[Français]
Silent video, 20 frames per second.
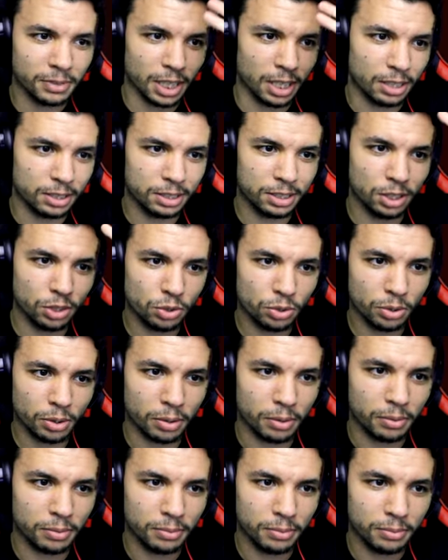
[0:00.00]
Un de ces jours.
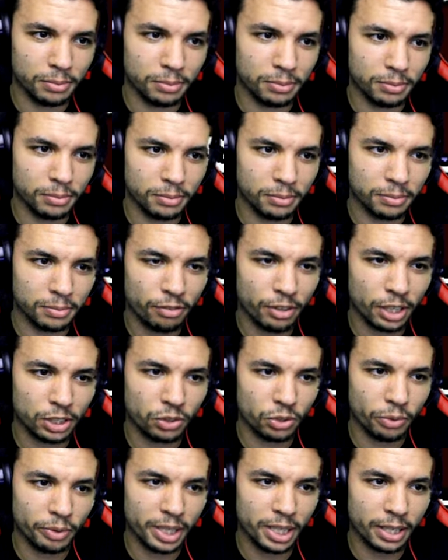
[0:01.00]

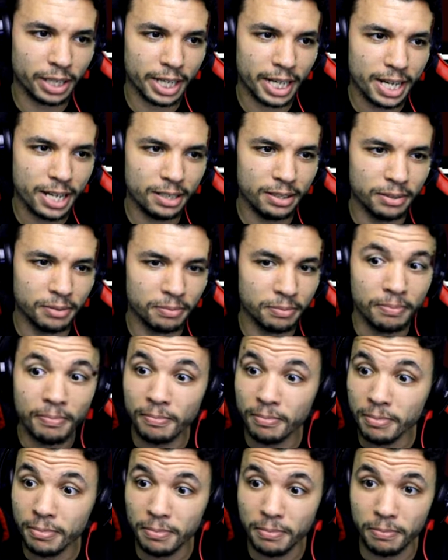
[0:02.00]
Factory again.
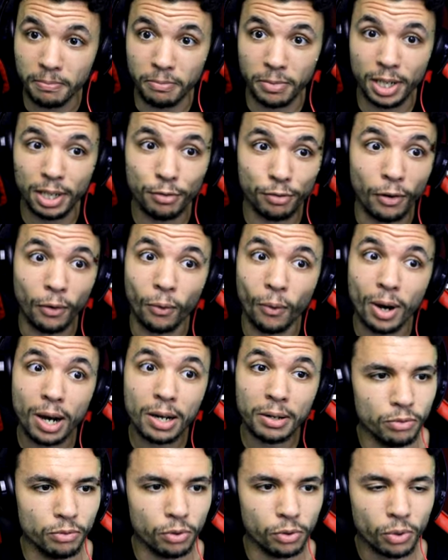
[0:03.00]
Ouais, il faut
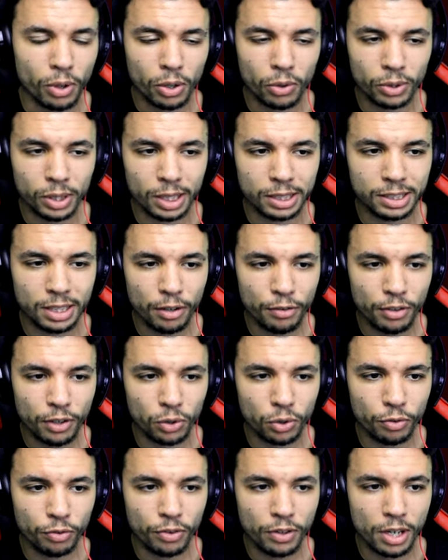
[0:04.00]
croire. Faut croire qu'on a que ça à faire
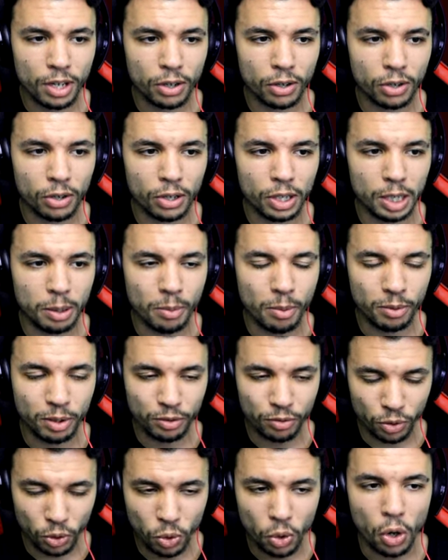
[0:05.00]
de faire euh, les mêmes
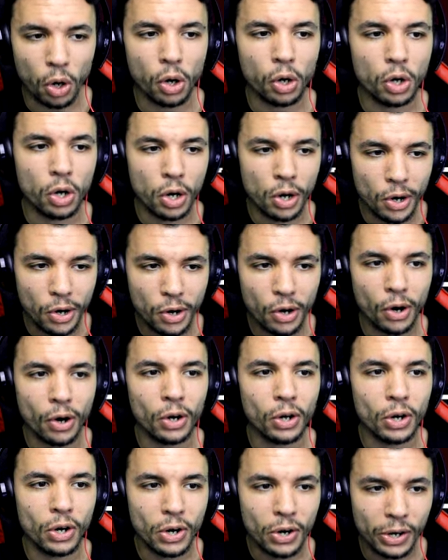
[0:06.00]
niveaux encore,
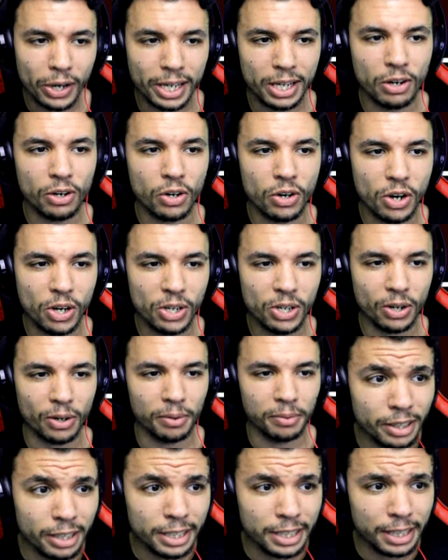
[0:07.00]
encore et encore.
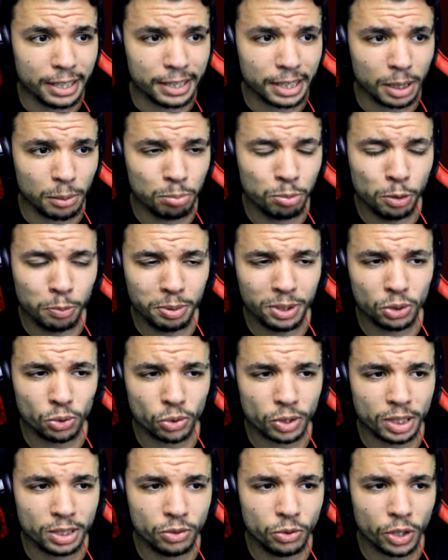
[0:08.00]
Ah, il y a écrit Poupie sur
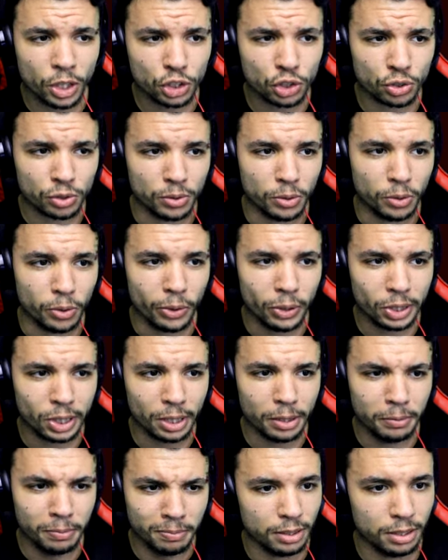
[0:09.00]
les nuages. Ok,
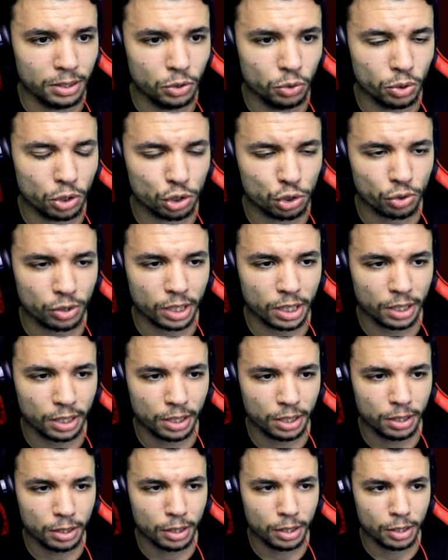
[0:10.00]
des nuages en
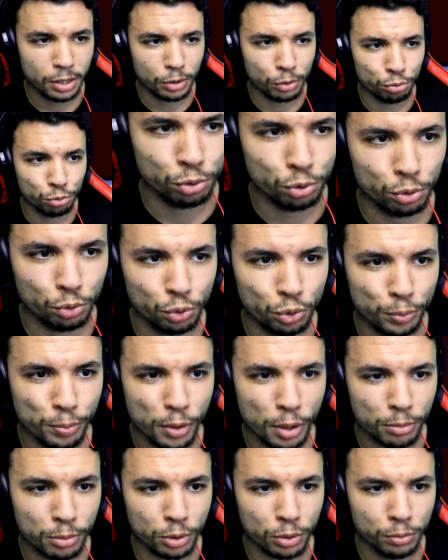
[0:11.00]
caca, euh, c'est
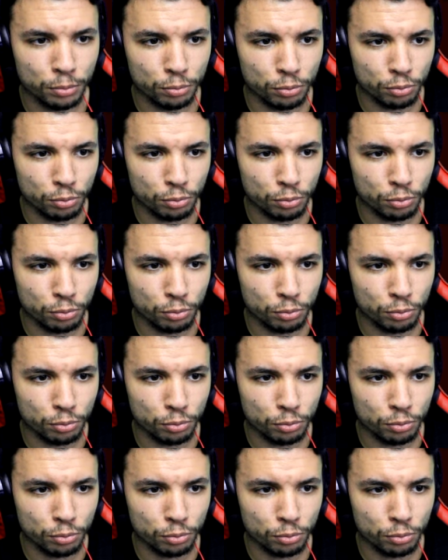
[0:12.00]
super bien.